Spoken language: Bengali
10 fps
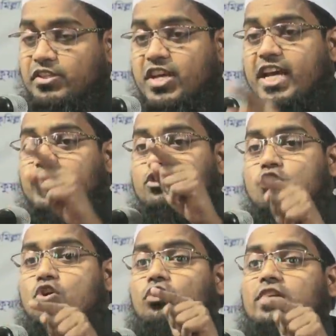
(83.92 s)
যেই
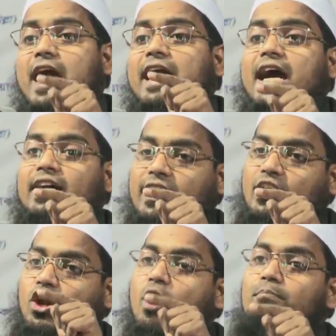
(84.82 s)
চোর ডাকাত আর
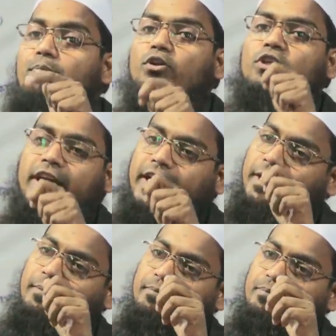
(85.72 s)
লম্পটকে
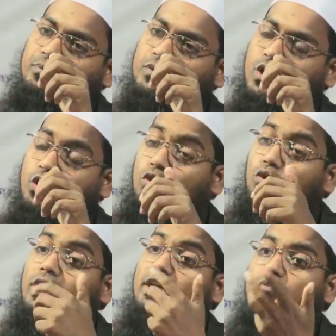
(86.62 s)

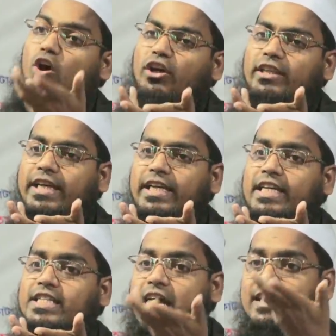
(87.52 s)
গুলির ভয় দেখিয়ে
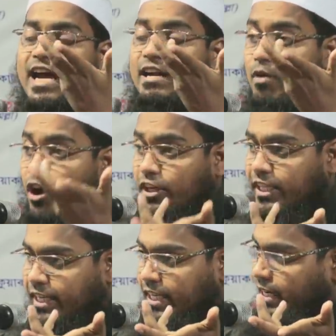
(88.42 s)
সাদার ভয়
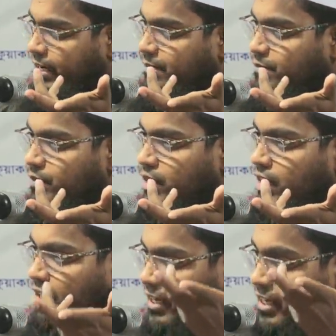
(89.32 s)
দেখিয়ে
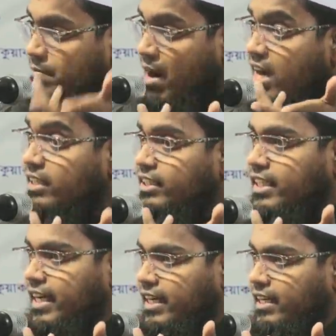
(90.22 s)
রিমান্ড
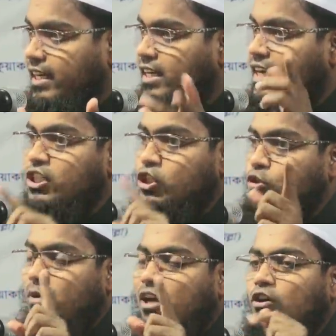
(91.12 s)
দিয়ে এই রাষ্ট্র
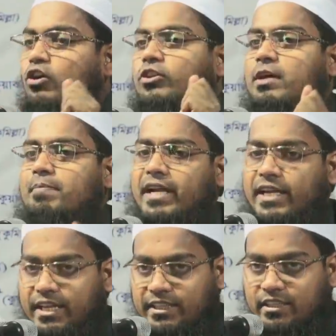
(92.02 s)
ভালো করতে পারে
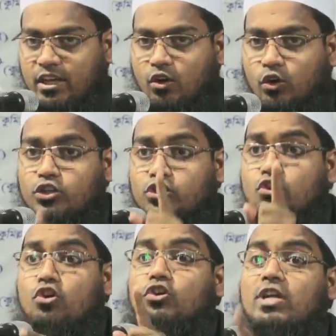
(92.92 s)
নাই ওই
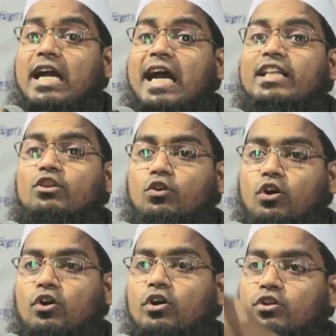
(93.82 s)
চোর ডাকাত
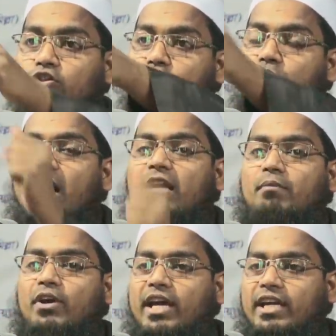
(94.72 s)
গুলো জুমার
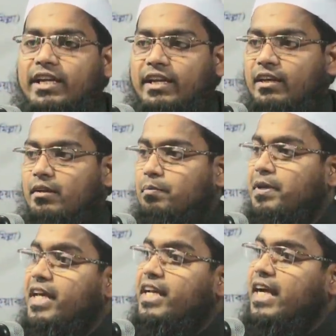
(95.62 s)
বয়ানে
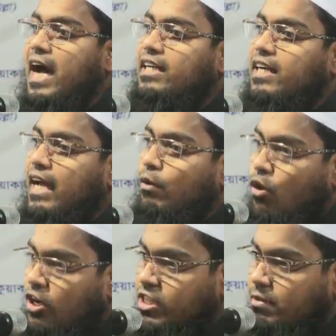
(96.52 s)
পীরের খানকায়
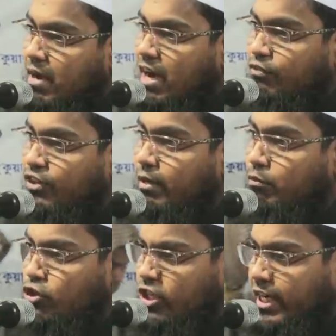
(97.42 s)
ওয়াজের মাহফিলে
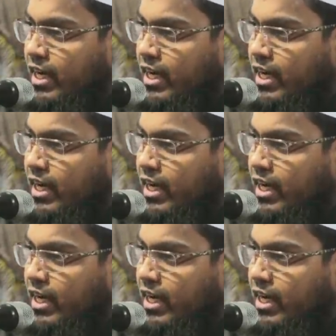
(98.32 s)
বসে